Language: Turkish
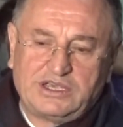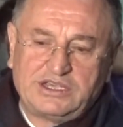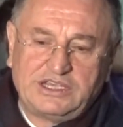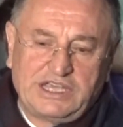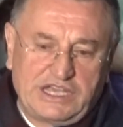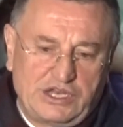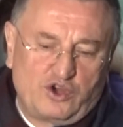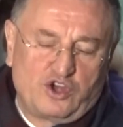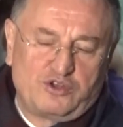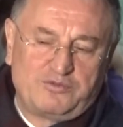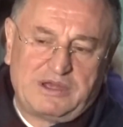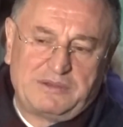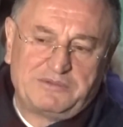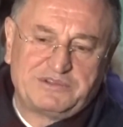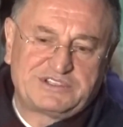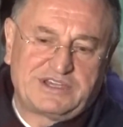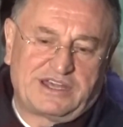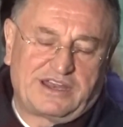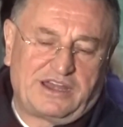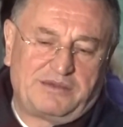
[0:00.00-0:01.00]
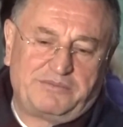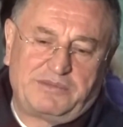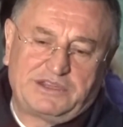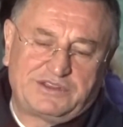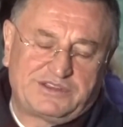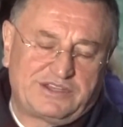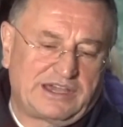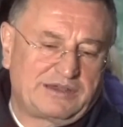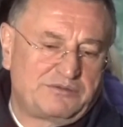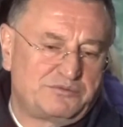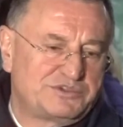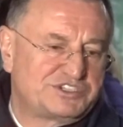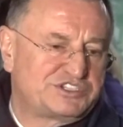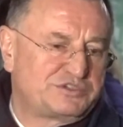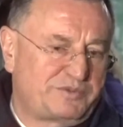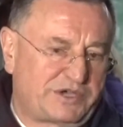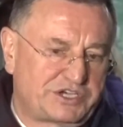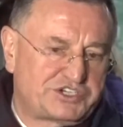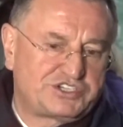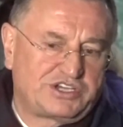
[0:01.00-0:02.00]
Yeni olmamıza rağmen
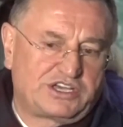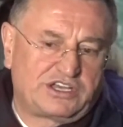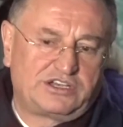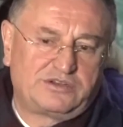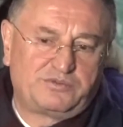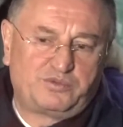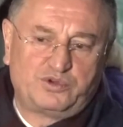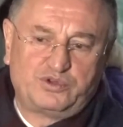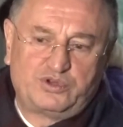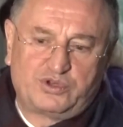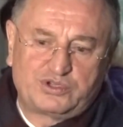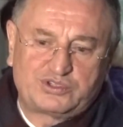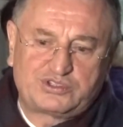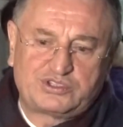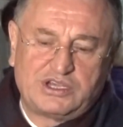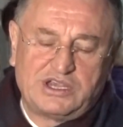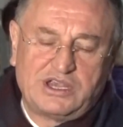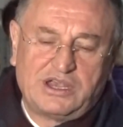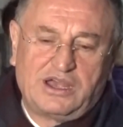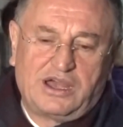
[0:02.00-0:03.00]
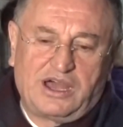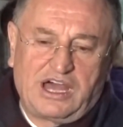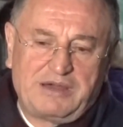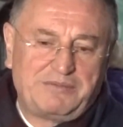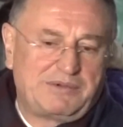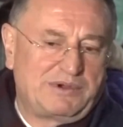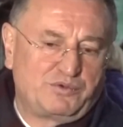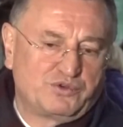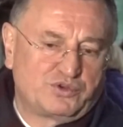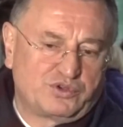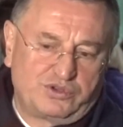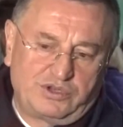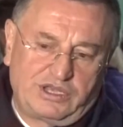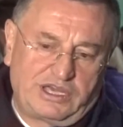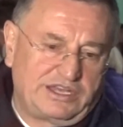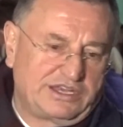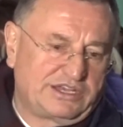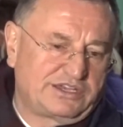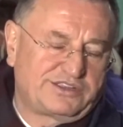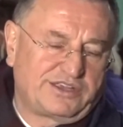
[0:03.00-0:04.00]
takımımızı başarılı buluyoruz. Ama bugün
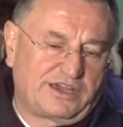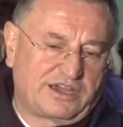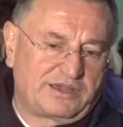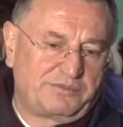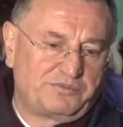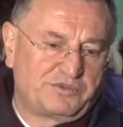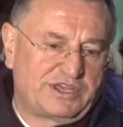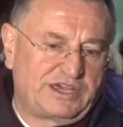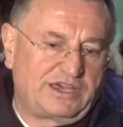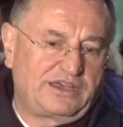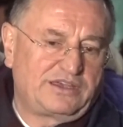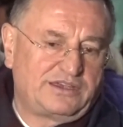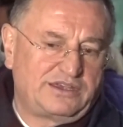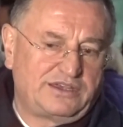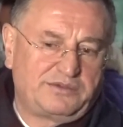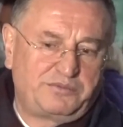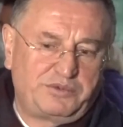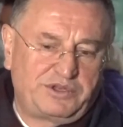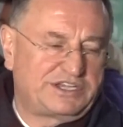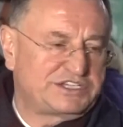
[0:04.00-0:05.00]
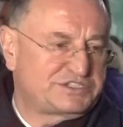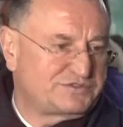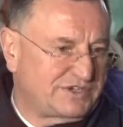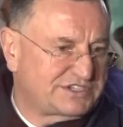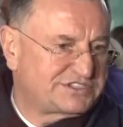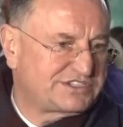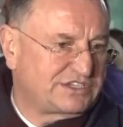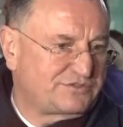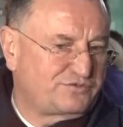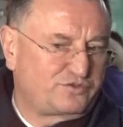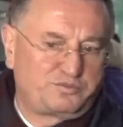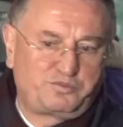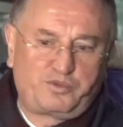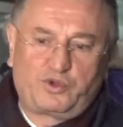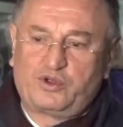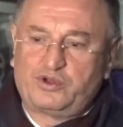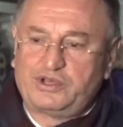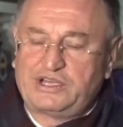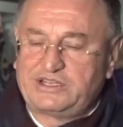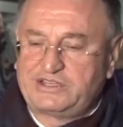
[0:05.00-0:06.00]
her iki takım da biraz vasat
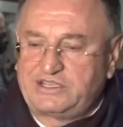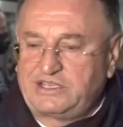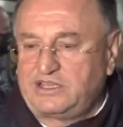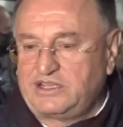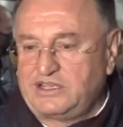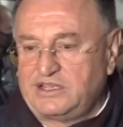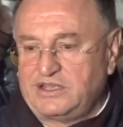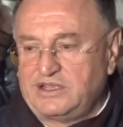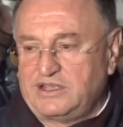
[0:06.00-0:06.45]
futbol oynadı.